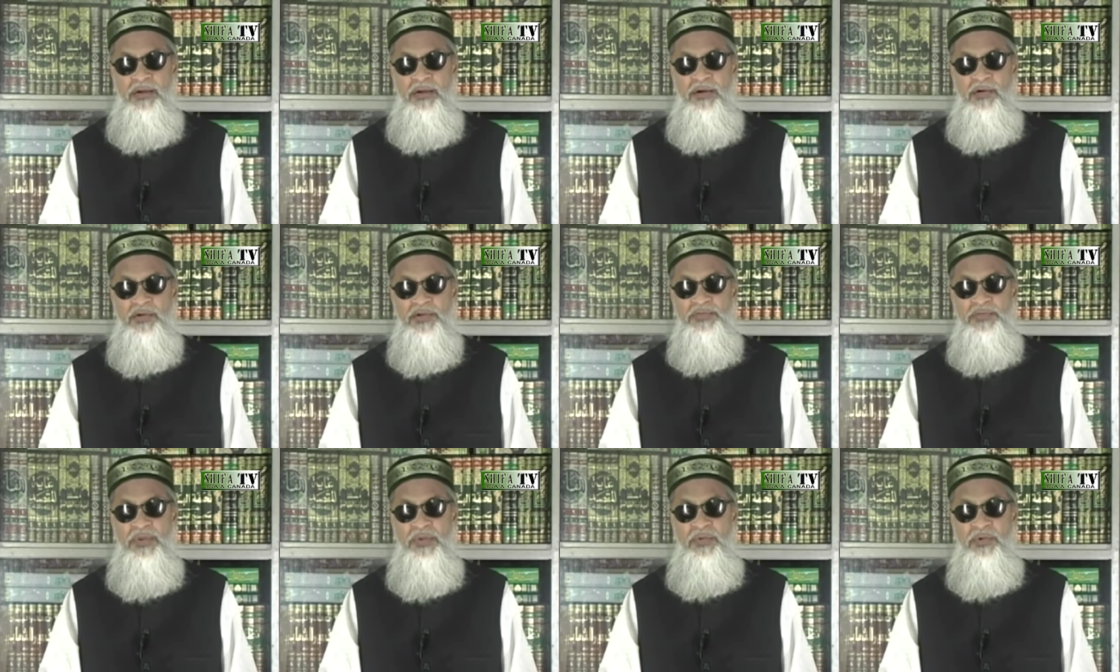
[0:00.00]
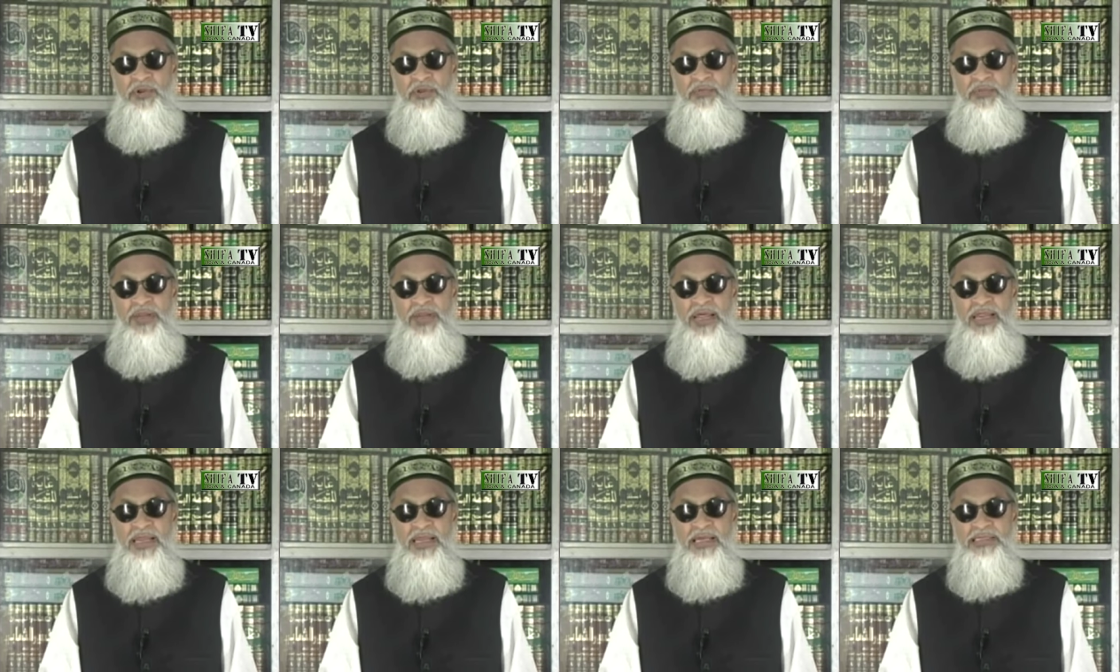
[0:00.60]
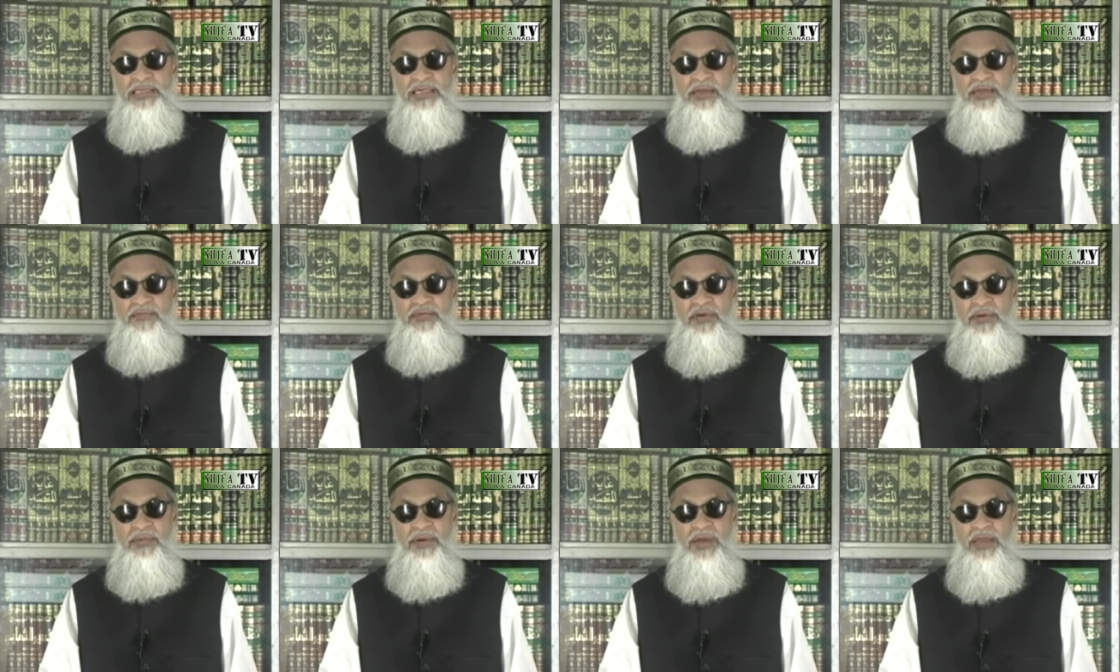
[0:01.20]
और उसमें ब्रज बनाने का जिक्र
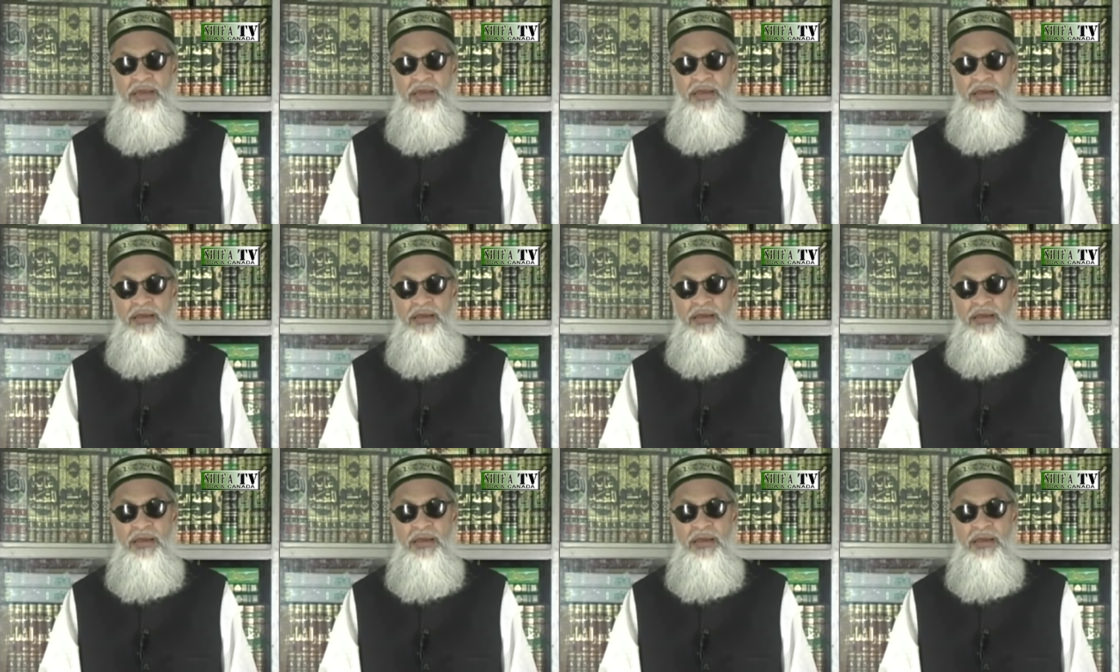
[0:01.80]
फरमाया